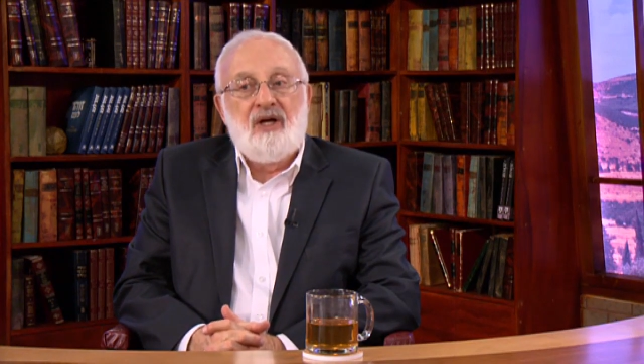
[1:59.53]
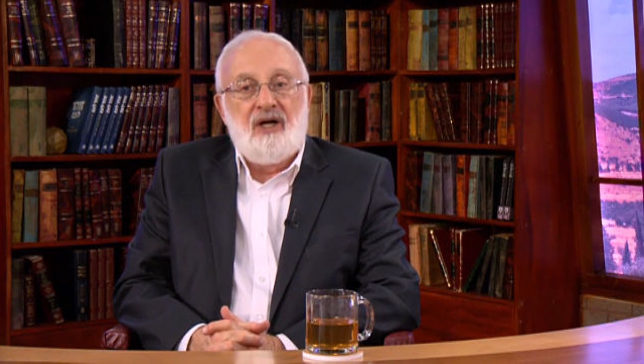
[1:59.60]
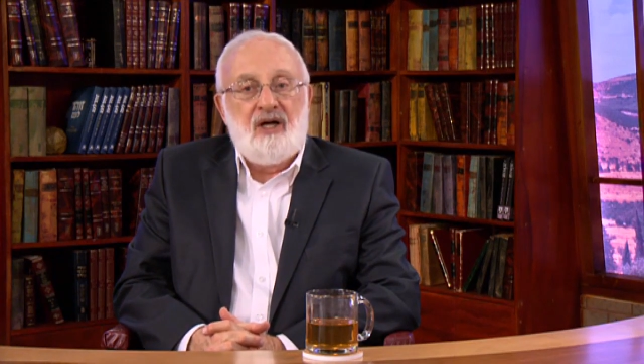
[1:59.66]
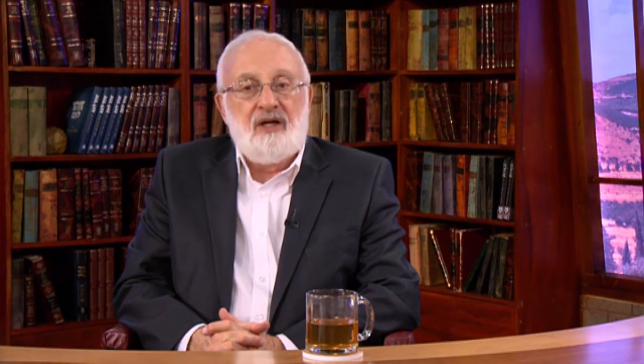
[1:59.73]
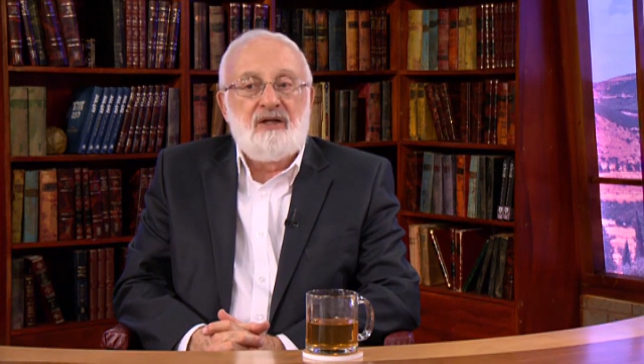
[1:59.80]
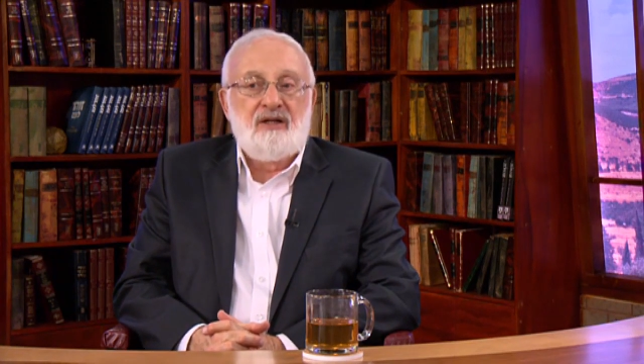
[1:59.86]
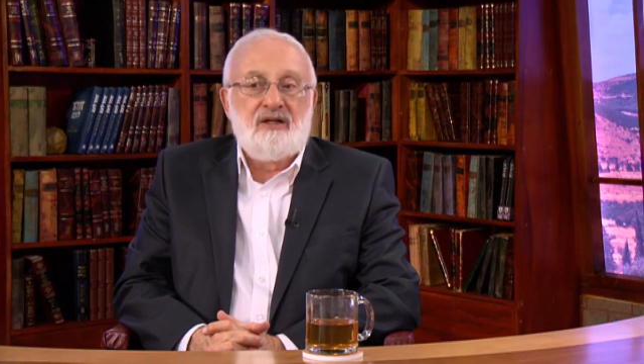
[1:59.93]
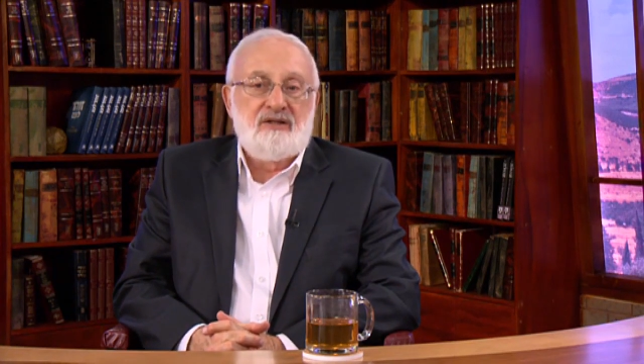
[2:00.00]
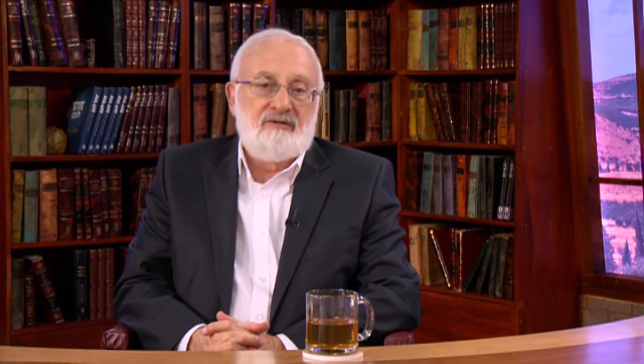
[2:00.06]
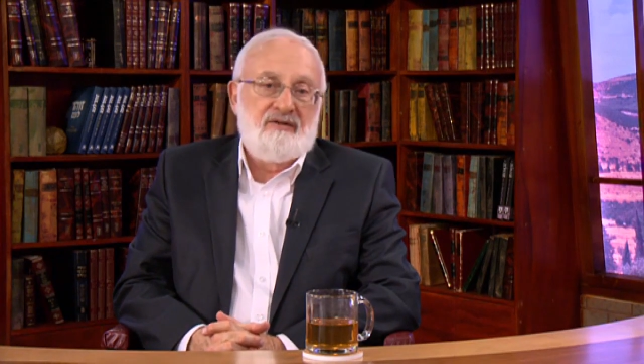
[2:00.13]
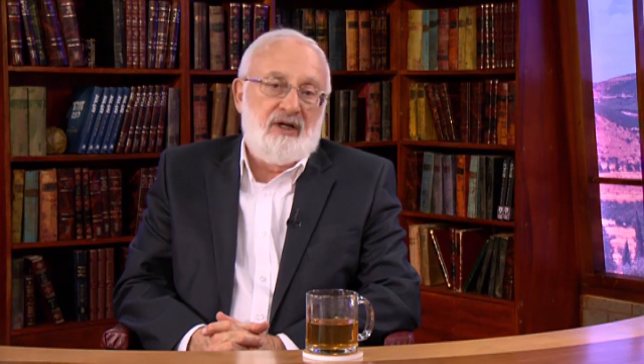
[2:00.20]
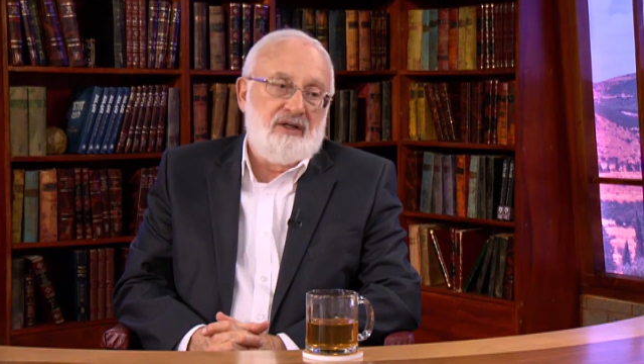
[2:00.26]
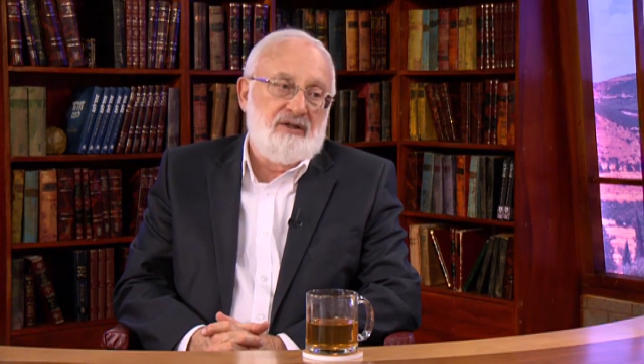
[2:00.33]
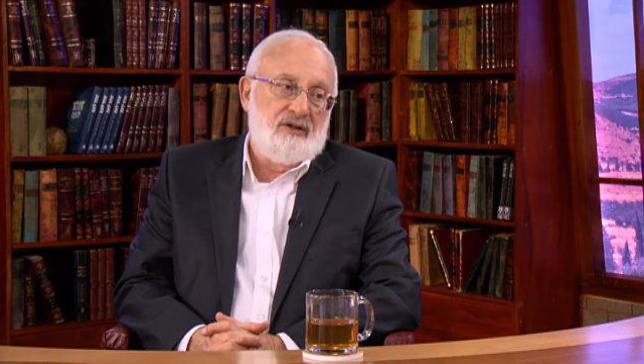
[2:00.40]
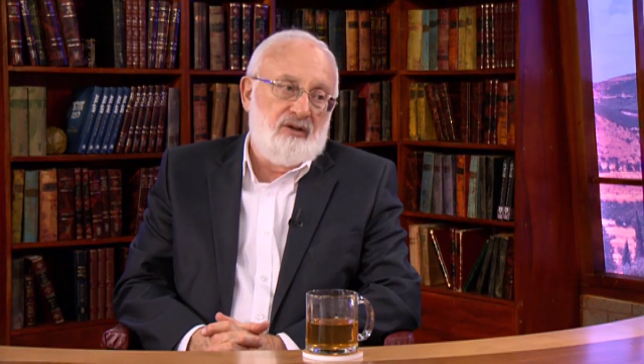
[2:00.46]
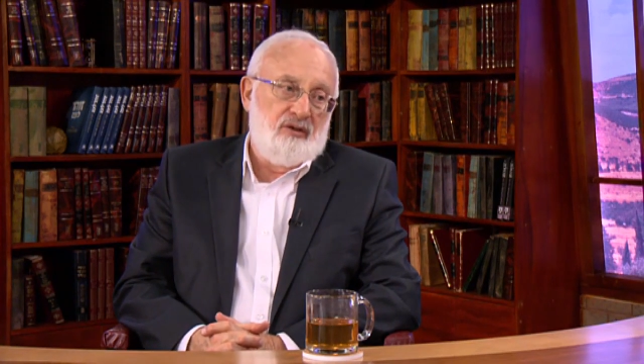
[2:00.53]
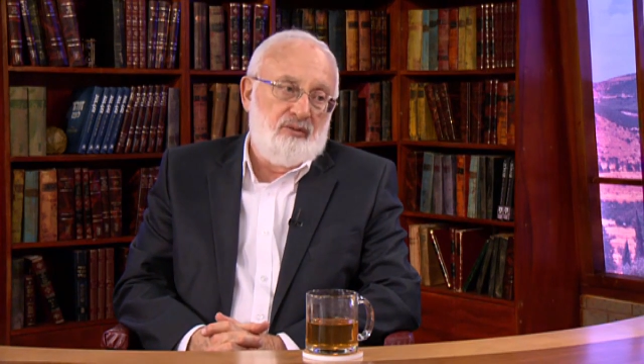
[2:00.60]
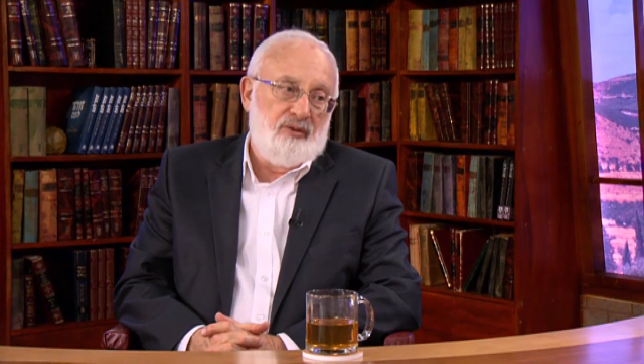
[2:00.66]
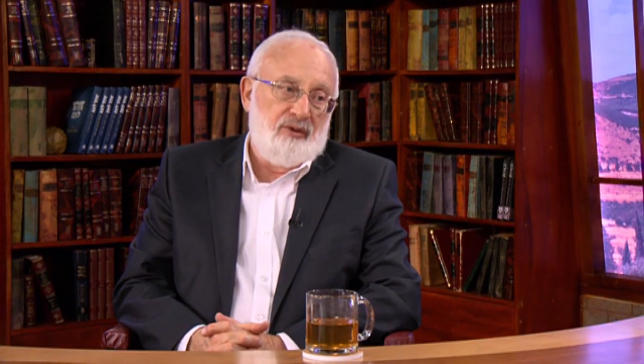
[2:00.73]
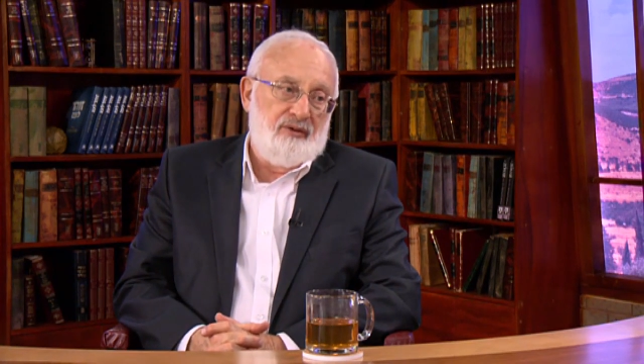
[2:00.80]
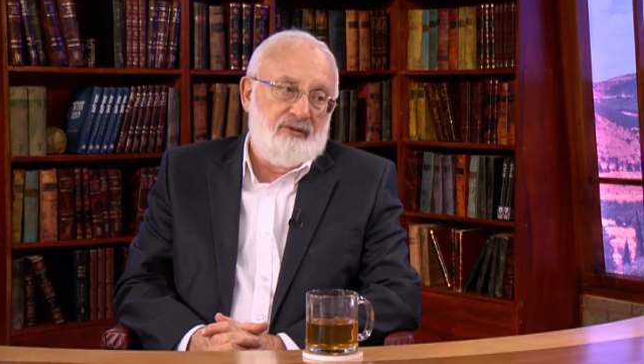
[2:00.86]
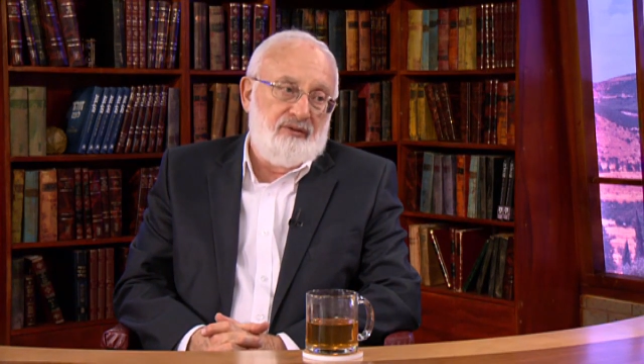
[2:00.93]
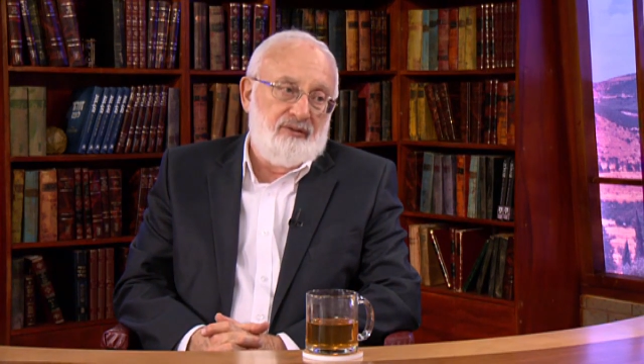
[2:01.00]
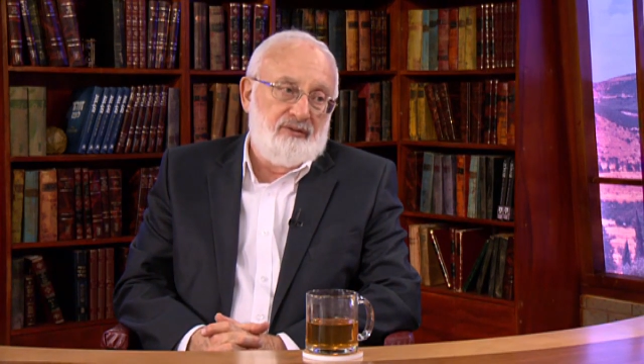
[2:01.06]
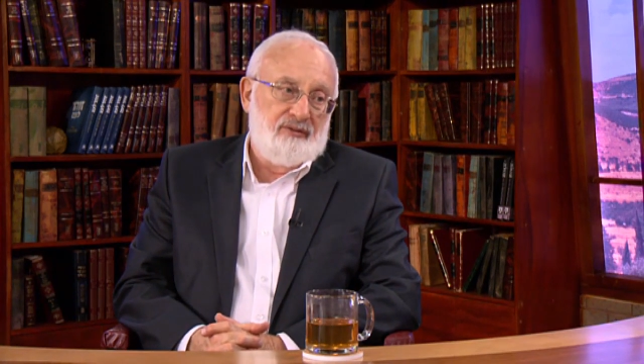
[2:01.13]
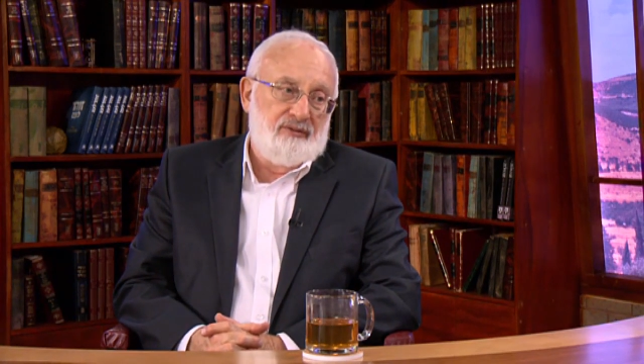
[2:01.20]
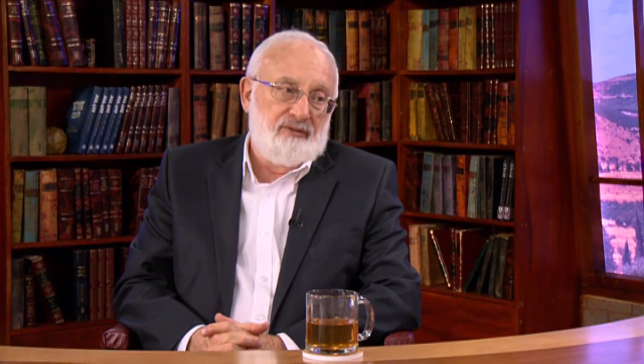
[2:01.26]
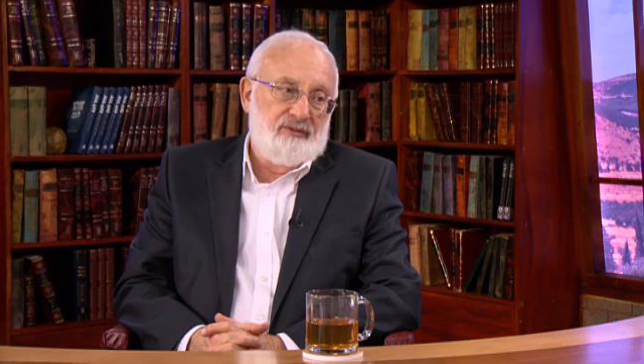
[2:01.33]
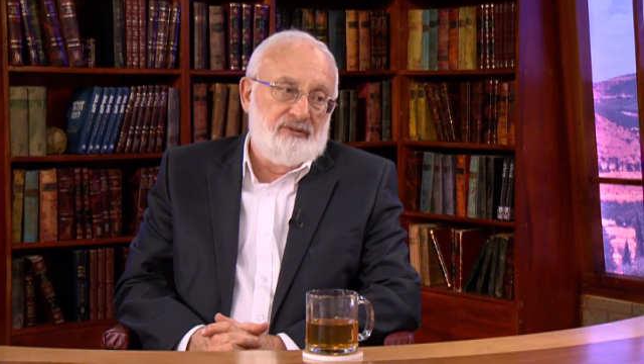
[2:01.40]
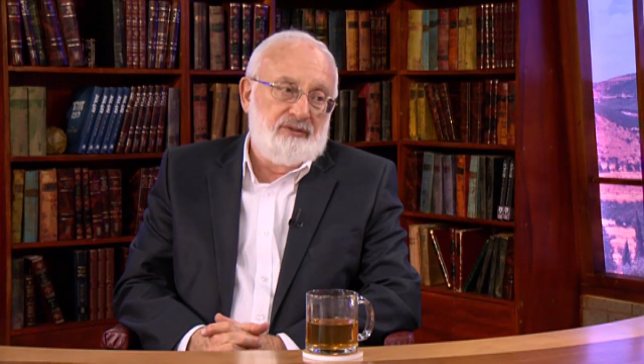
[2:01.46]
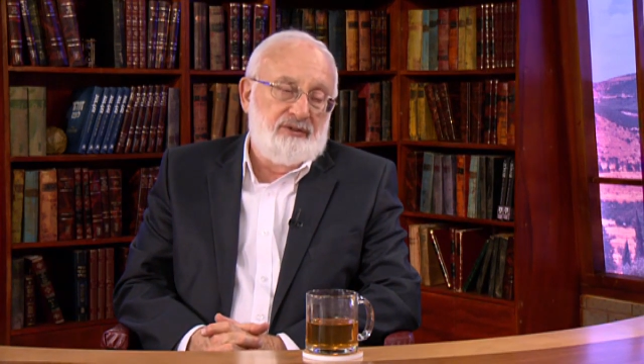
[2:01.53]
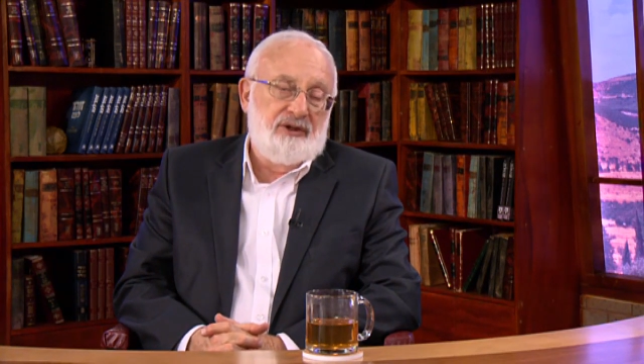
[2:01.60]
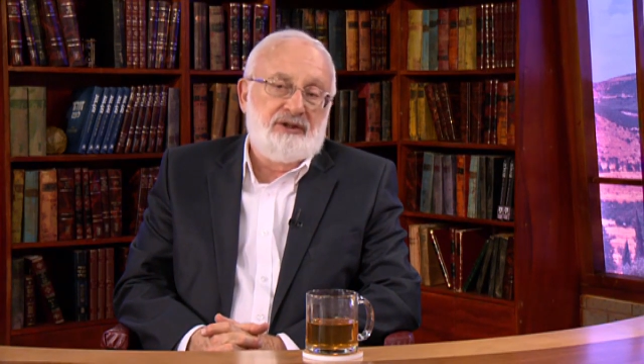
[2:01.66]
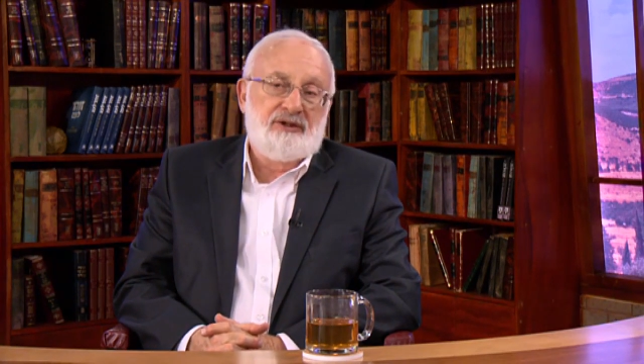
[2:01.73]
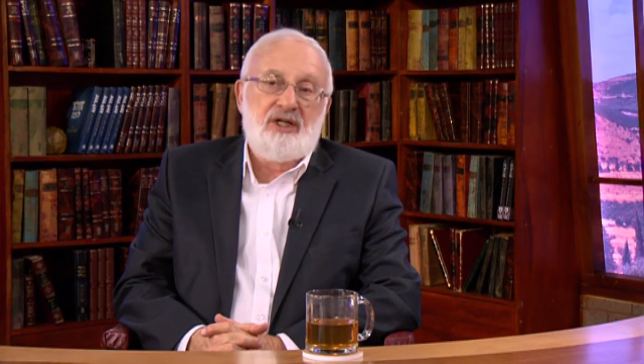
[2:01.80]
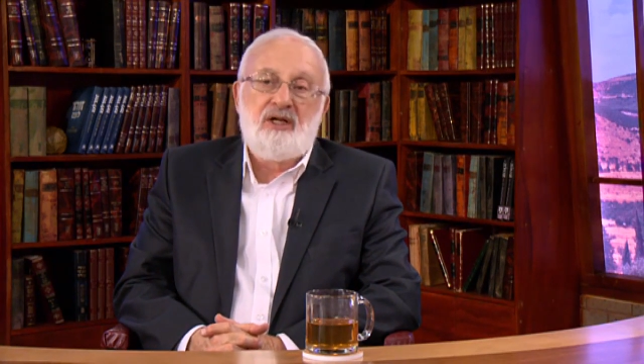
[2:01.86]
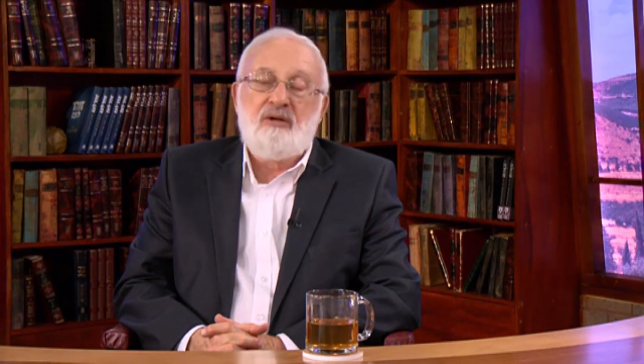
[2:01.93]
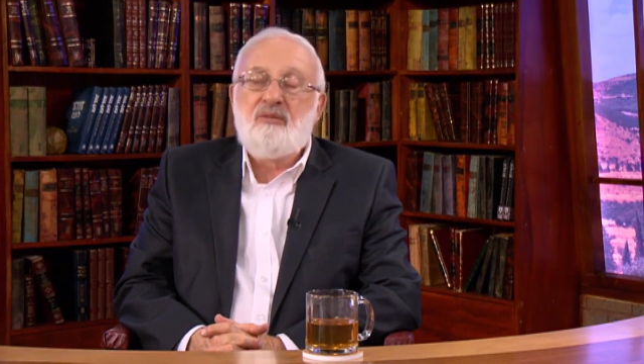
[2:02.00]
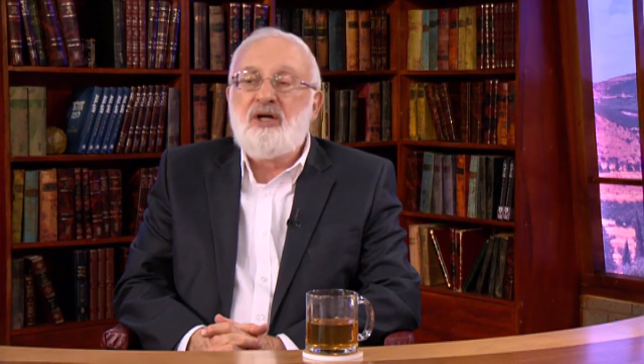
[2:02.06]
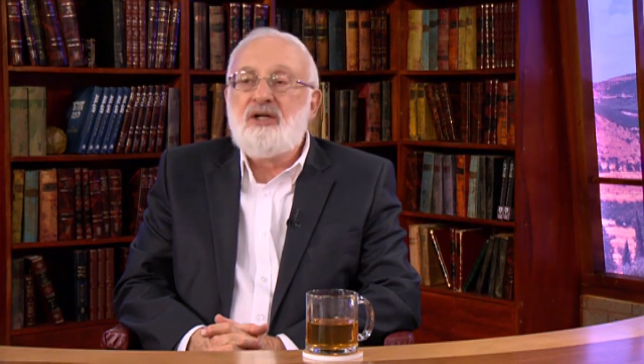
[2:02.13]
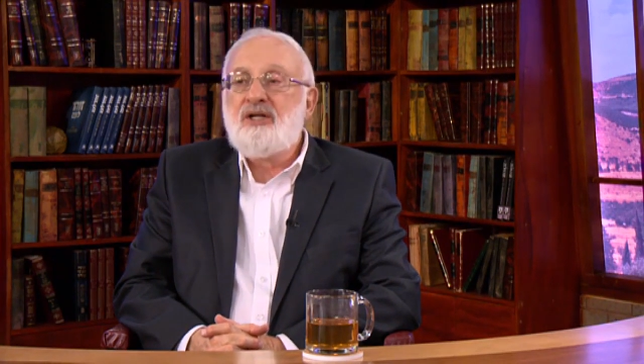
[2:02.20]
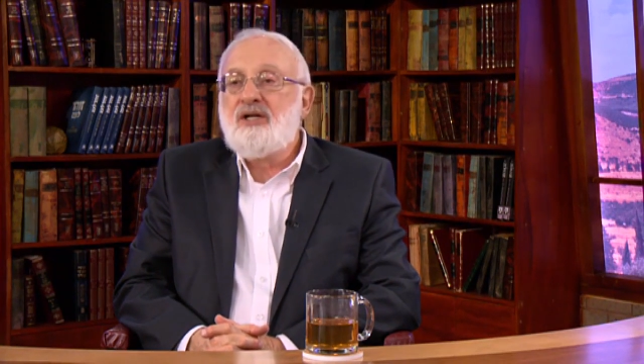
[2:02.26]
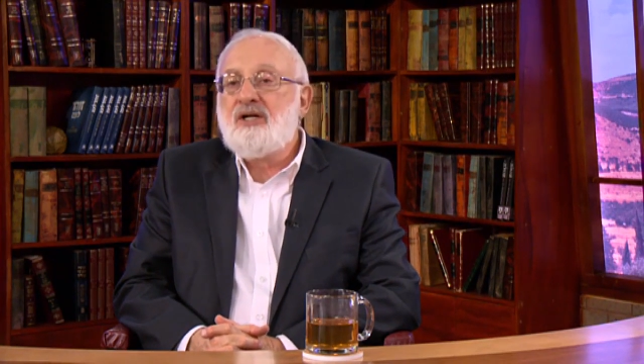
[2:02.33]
это называется любовь. И это не имеет